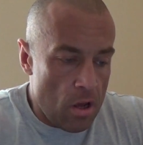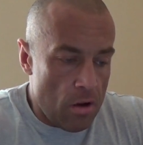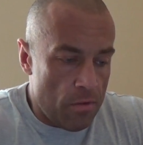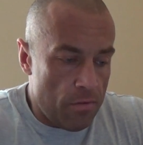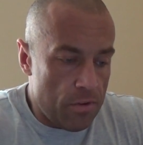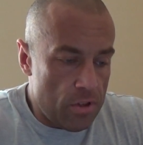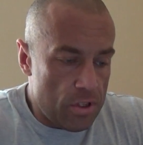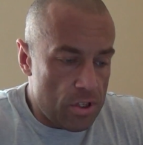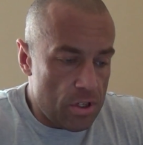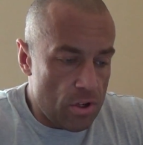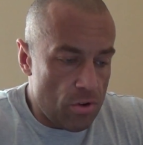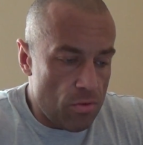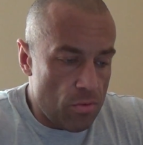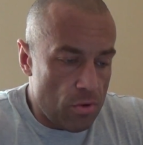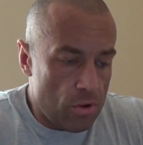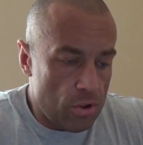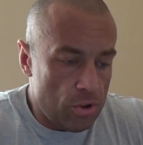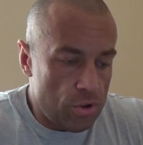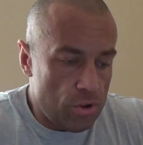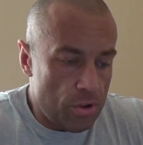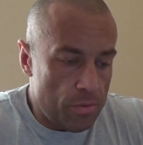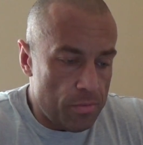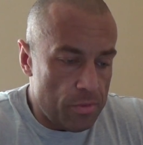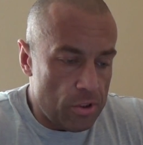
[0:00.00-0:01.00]
W liceum
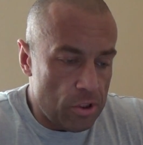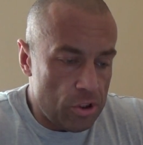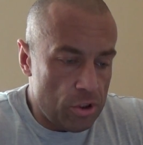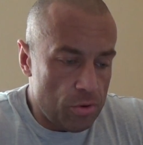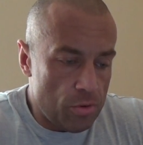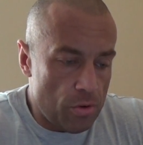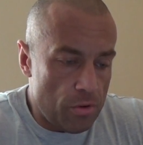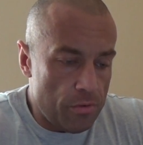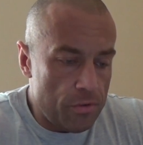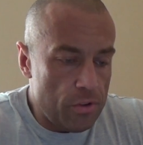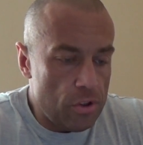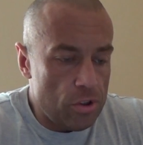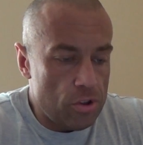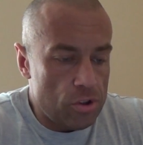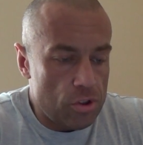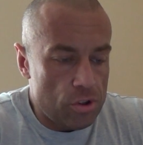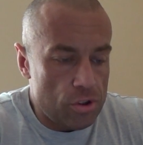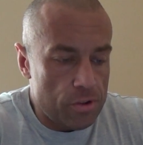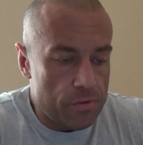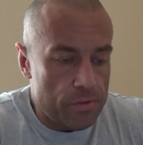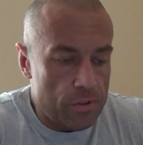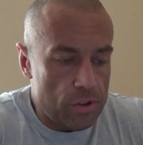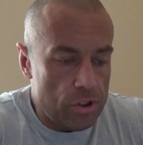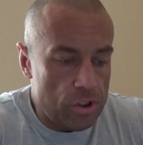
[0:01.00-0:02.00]
chodziłem na siłownię i
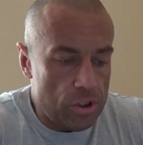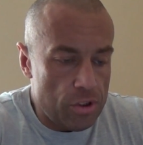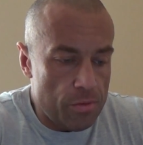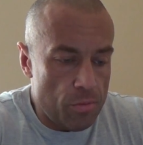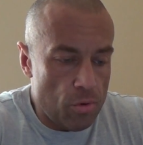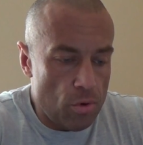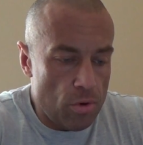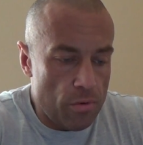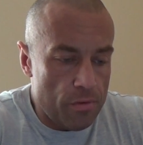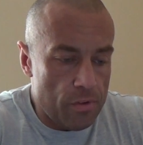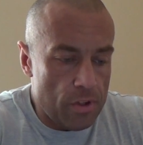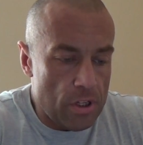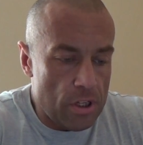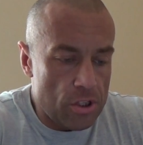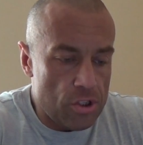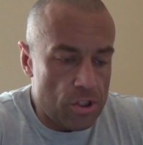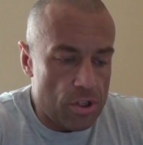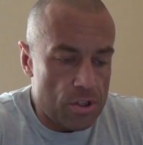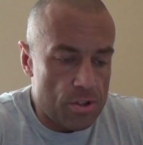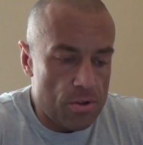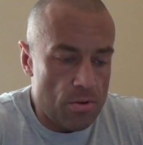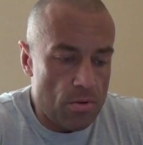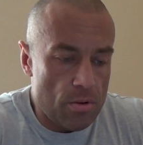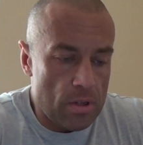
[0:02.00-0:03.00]
rzeczywiście było widać
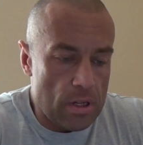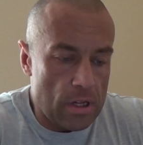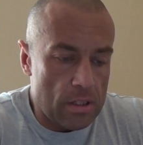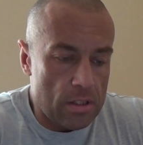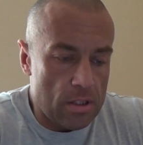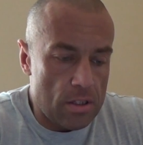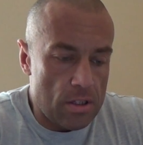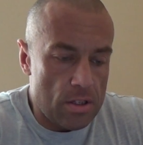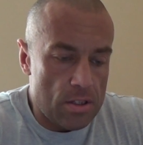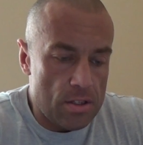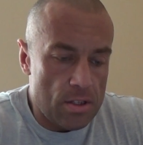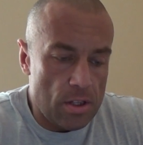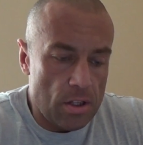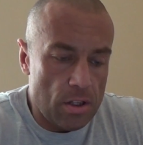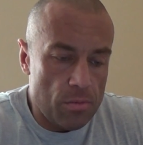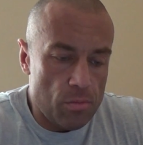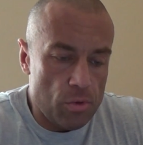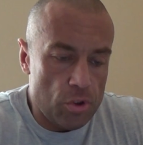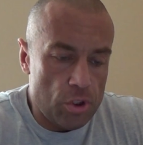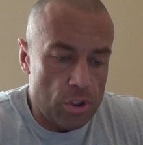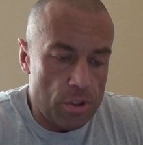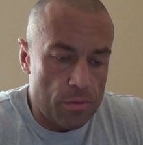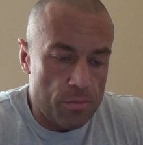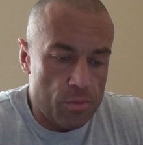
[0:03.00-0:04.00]
rezultaty. Niestety
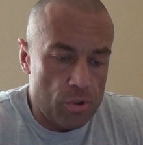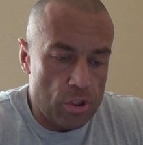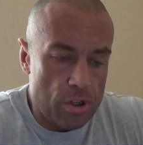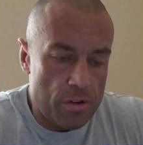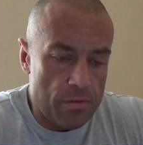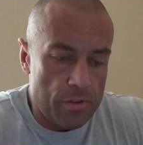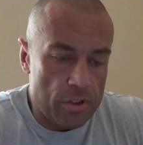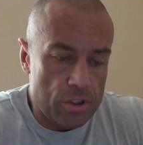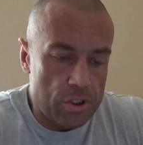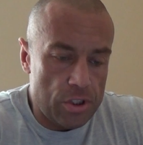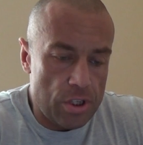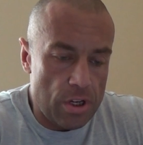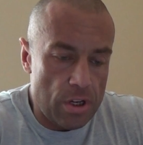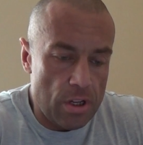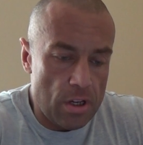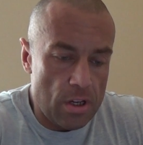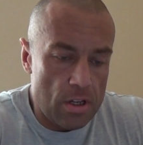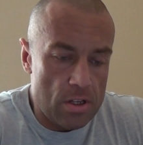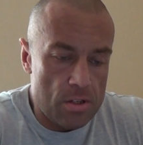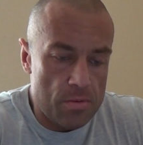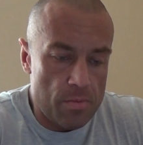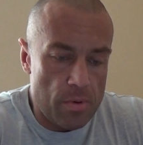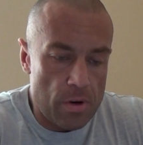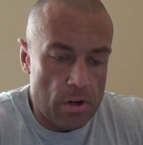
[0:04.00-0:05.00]
musiałem przerwać
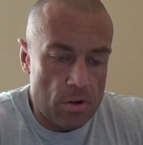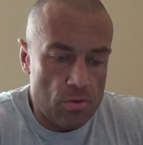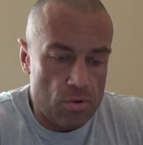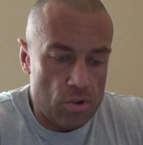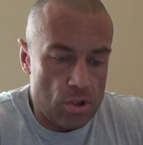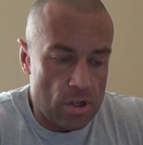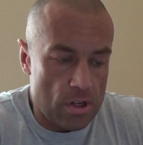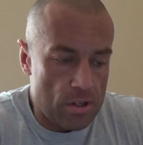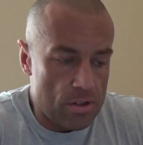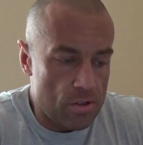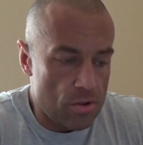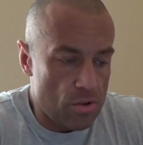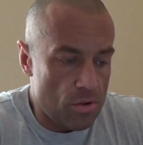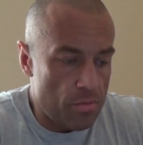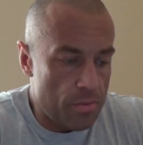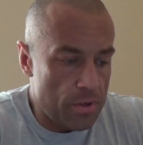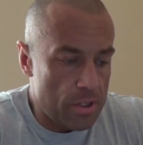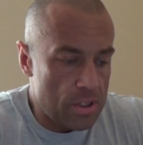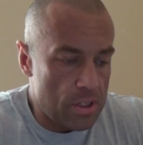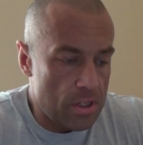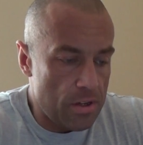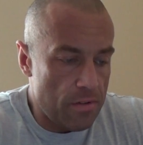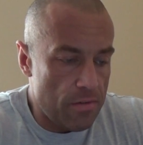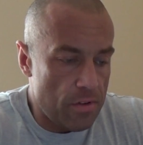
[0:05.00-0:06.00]
treningi z braku czasu.
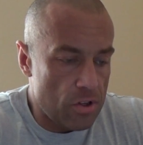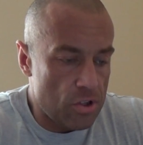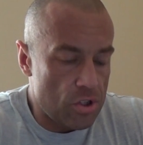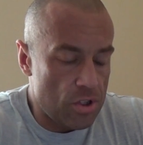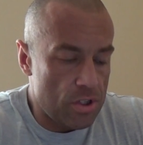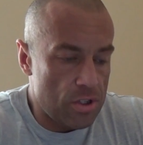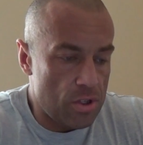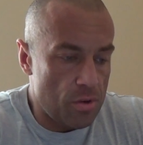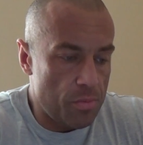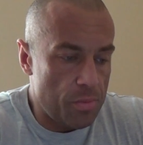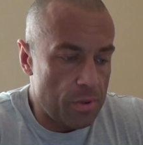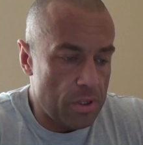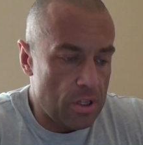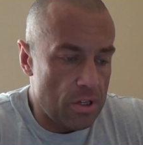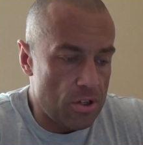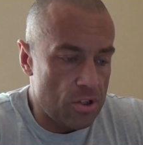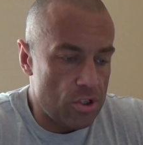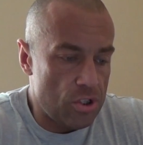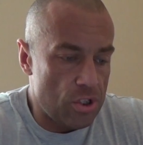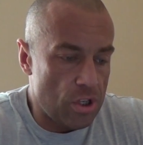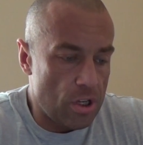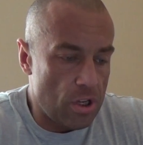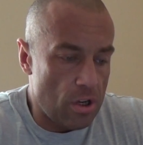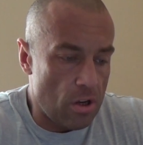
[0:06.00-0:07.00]
Obecnie waży
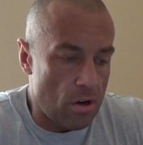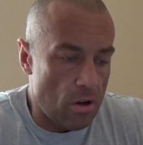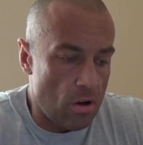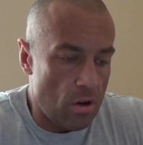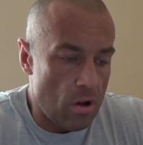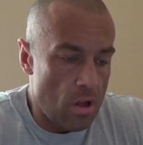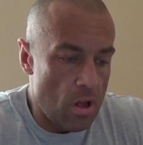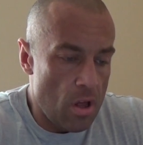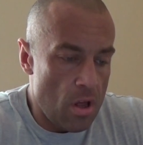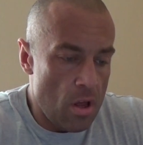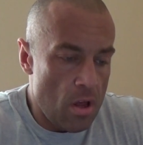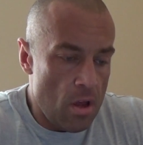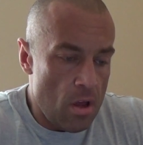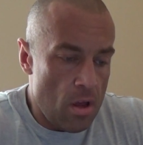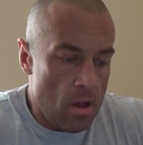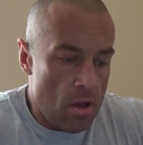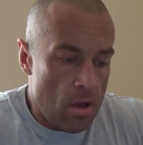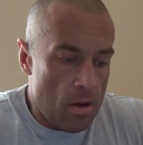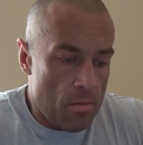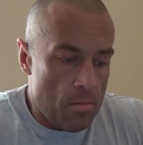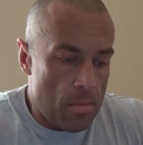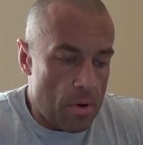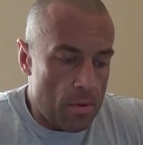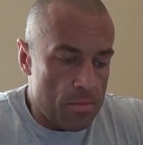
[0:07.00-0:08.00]
115 kg.
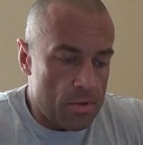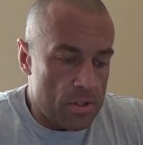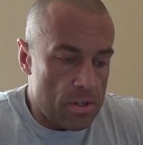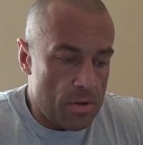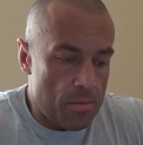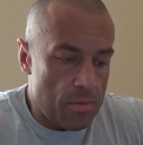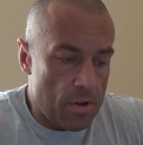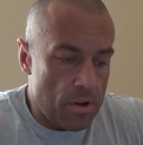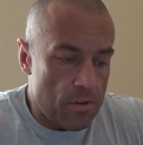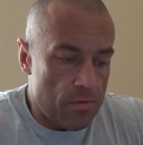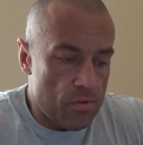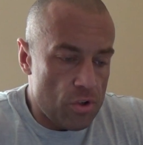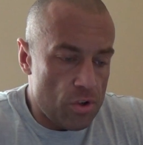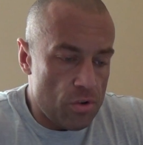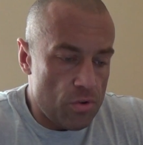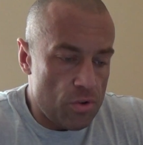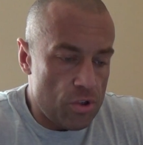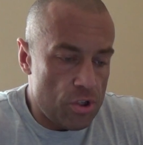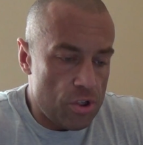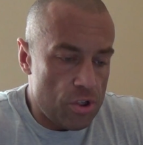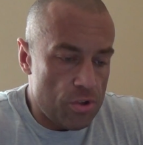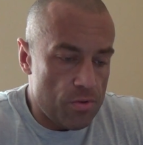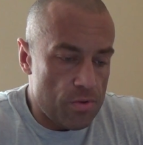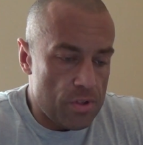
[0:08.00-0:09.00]
Mam zamiar wziąć
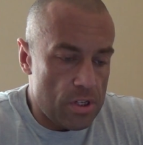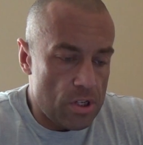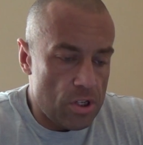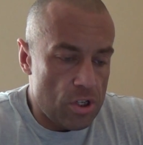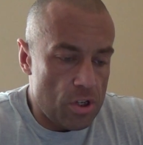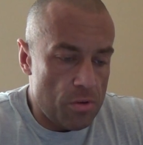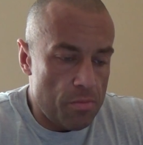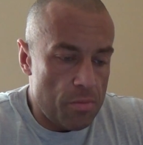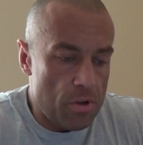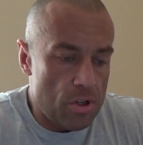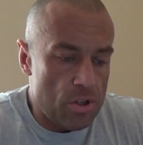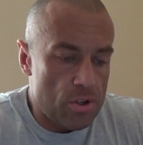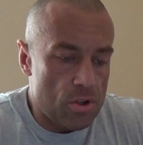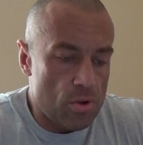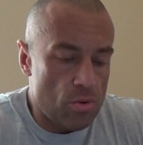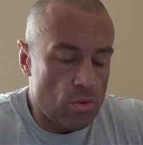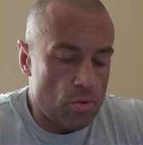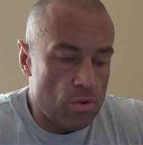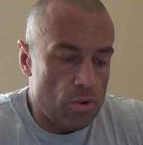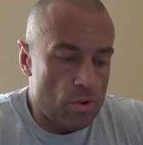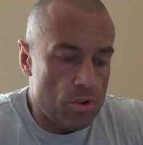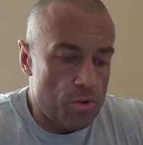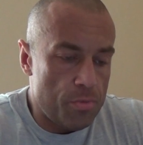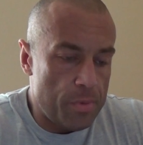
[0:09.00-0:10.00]
się za siebie i
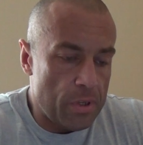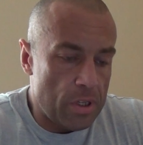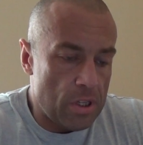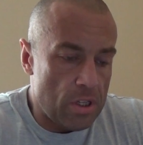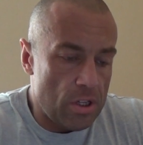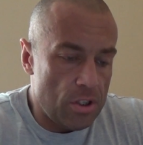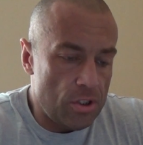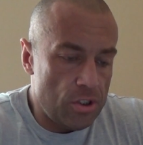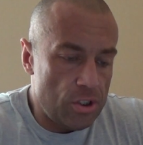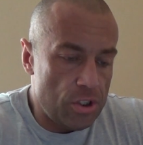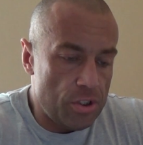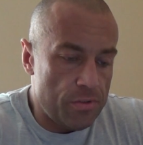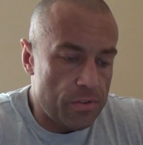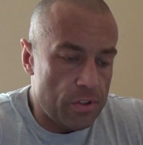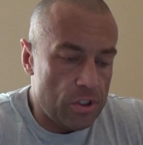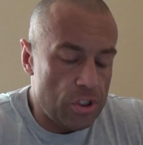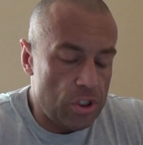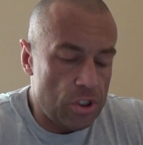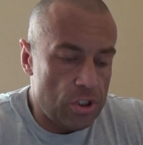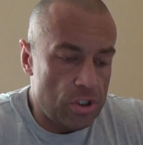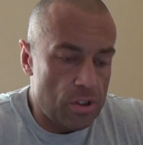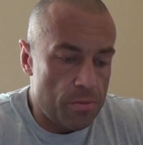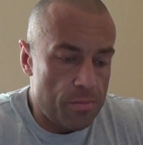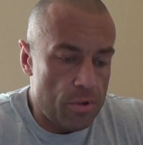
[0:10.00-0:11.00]
schudnąć
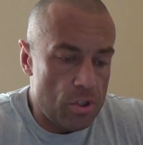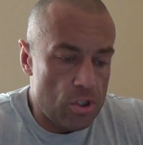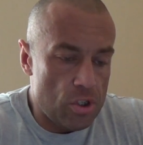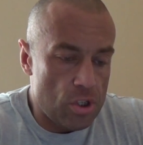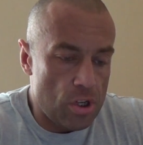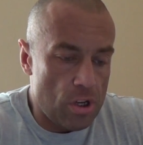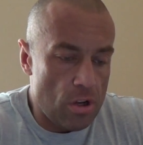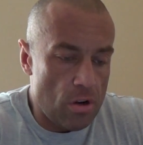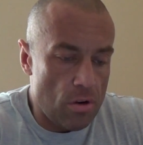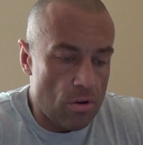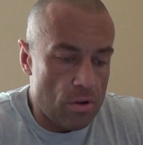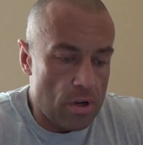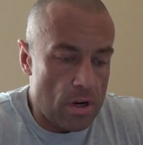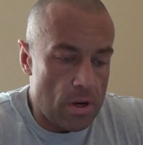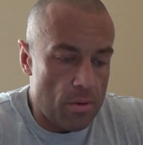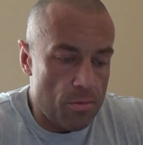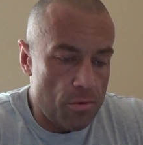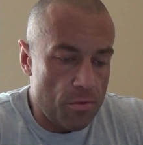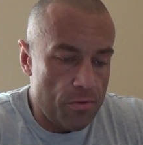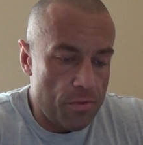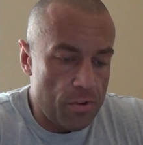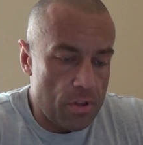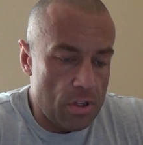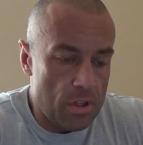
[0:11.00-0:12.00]
15-25
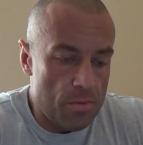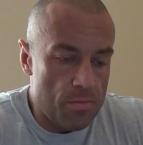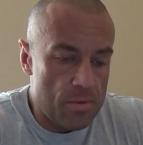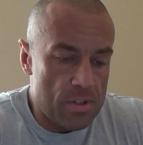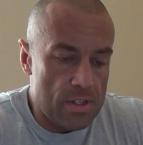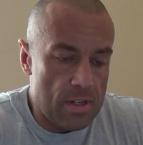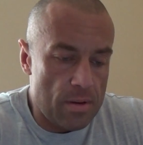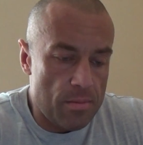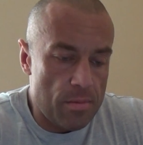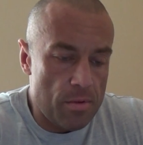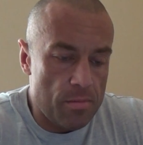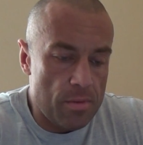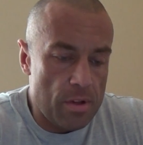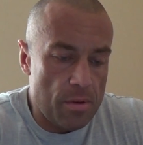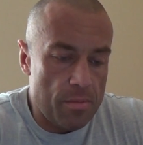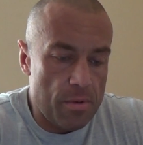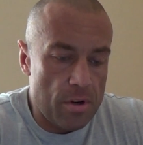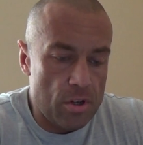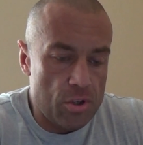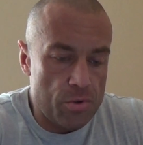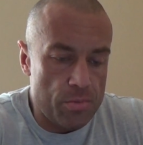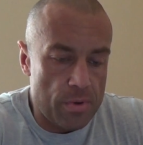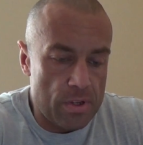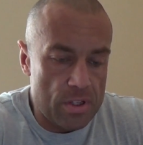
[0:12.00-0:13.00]
kg i tym samym
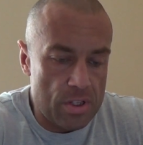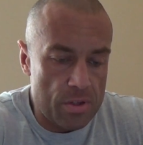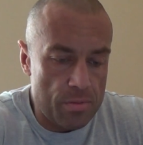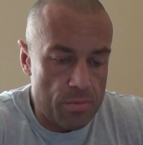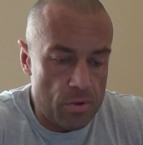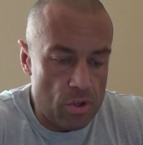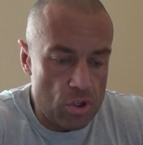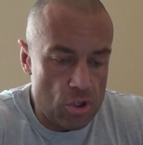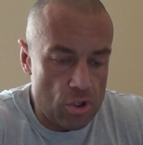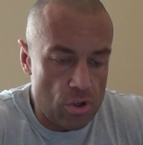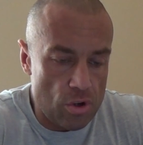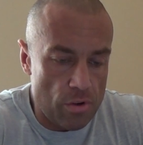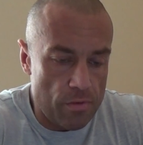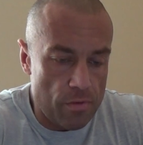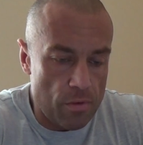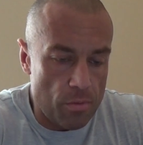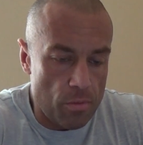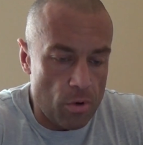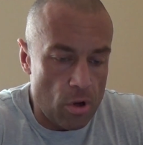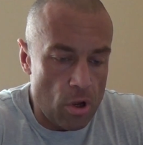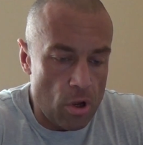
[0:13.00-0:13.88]
nabrać masę mięśniową.